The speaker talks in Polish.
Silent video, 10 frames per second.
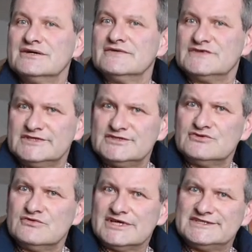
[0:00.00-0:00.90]
W tej
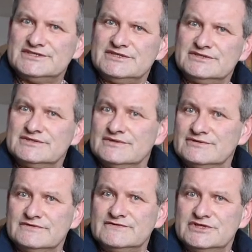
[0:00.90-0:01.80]
sytuacji
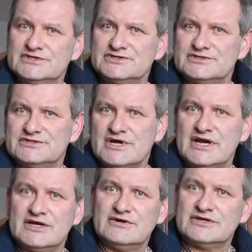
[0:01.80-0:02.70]
również
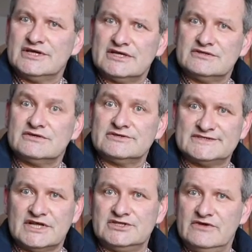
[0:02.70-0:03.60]
alegoria do
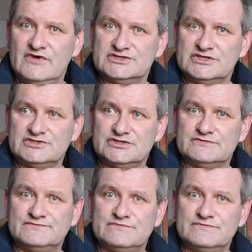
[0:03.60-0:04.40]
ostatniej wieczerzy,